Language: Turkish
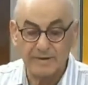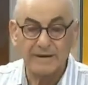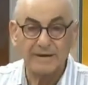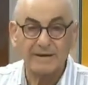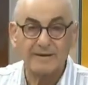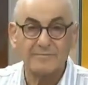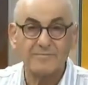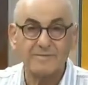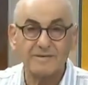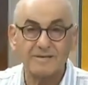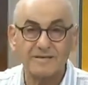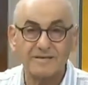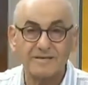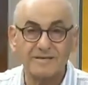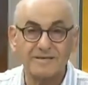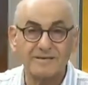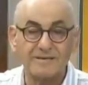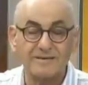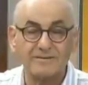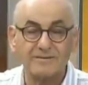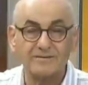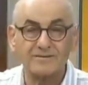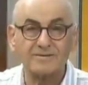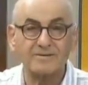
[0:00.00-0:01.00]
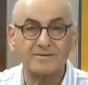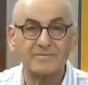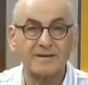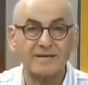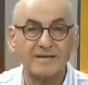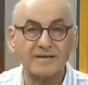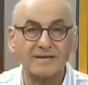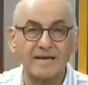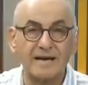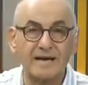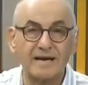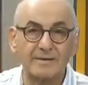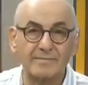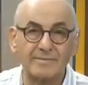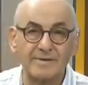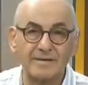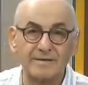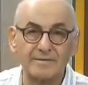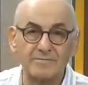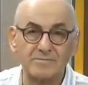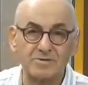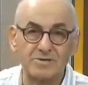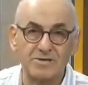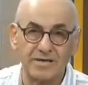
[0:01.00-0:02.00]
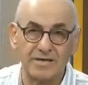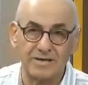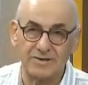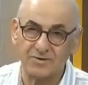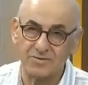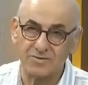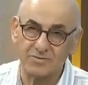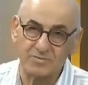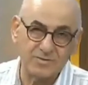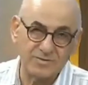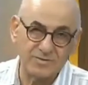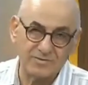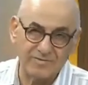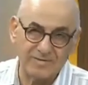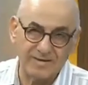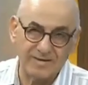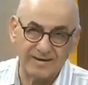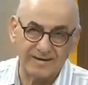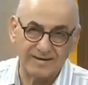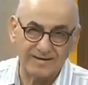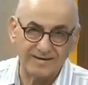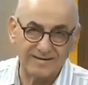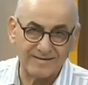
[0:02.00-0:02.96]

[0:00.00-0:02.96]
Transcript: Peki o zaman yer bilimciler yok muydu? Var